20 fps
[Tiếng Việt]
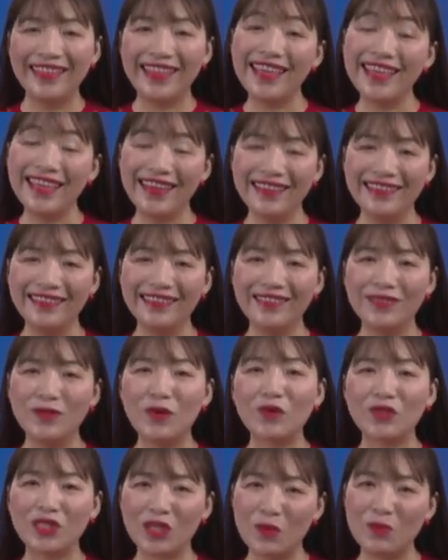Thế nhưng
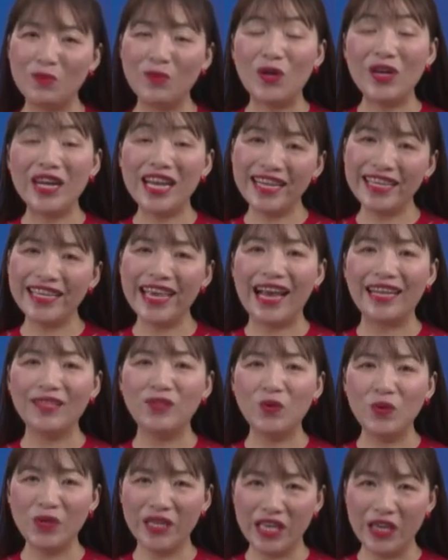cuộc sống có đơn giản
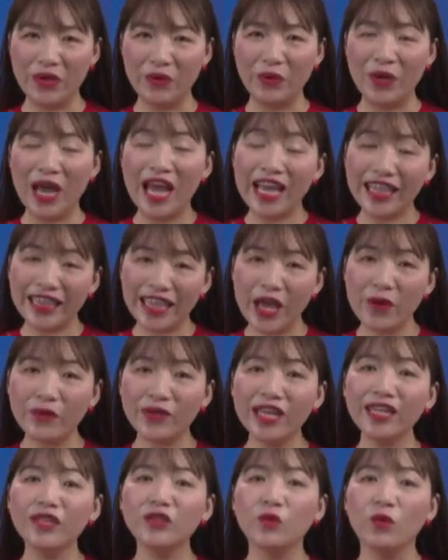xuôi chiều theo
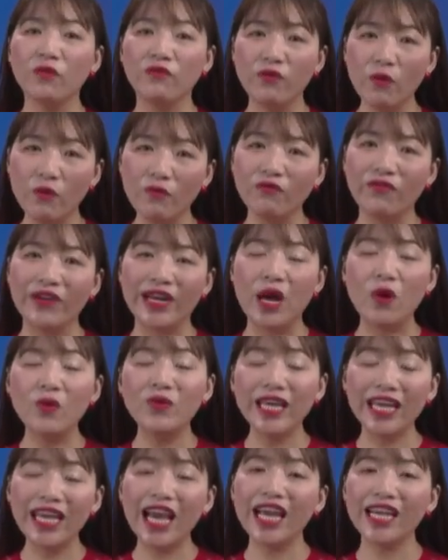cách của Phùng và Đậu
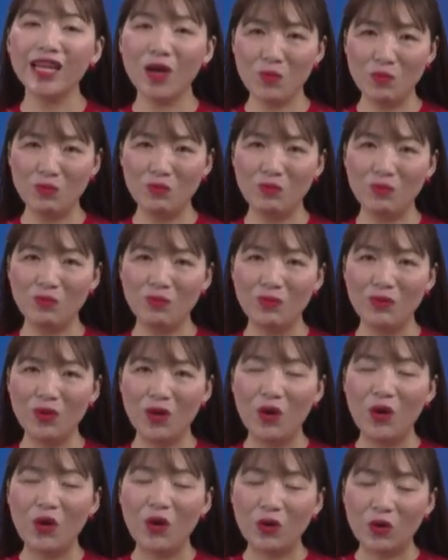Nghĩ hay không?
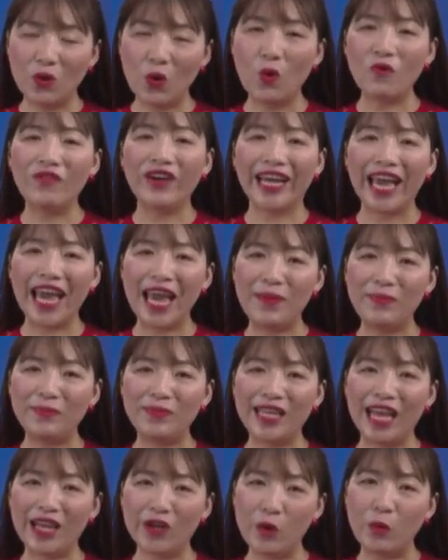Cô và các em
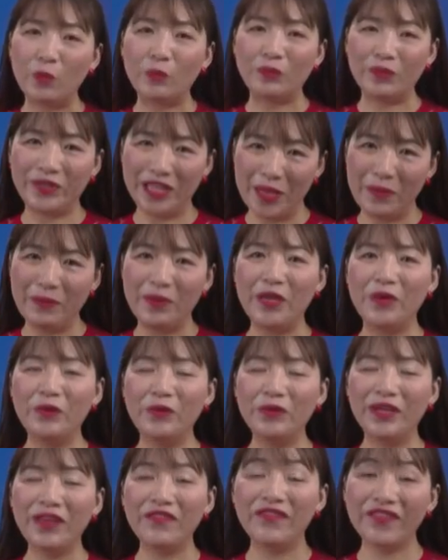sẽ cùng tìm
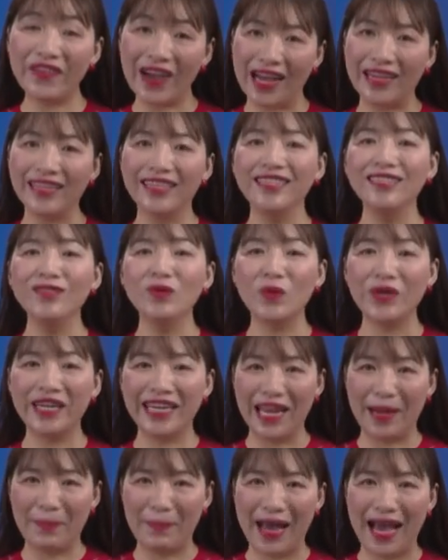hiểu cái phản ứng của
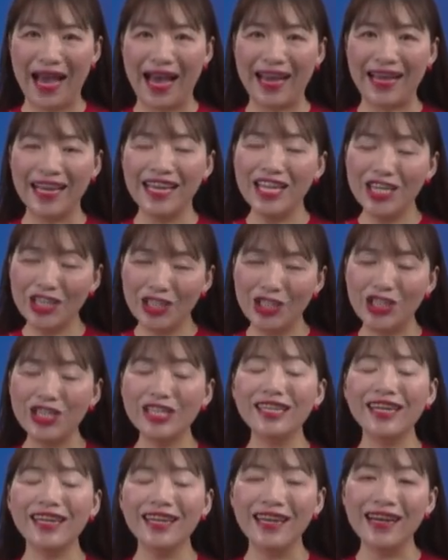người đàn bà
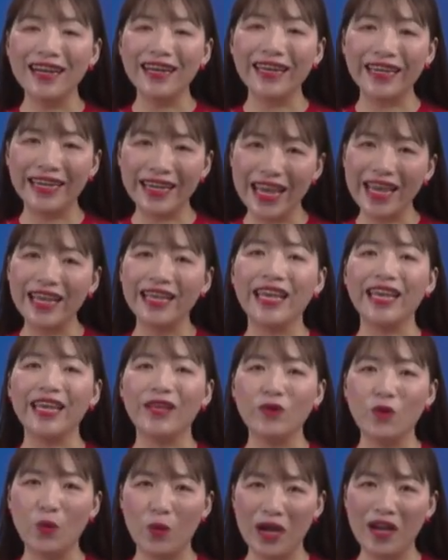trước cái lời đề
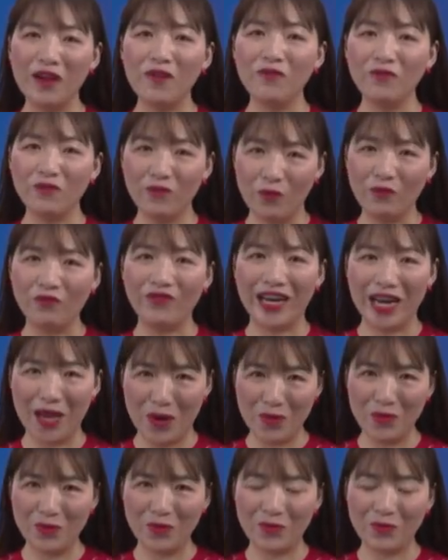nghị của Phùng và
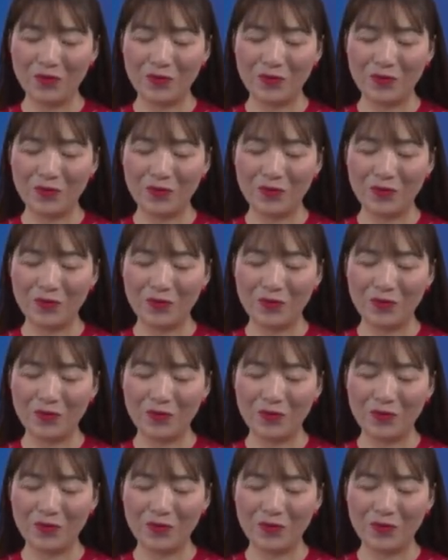Đậu.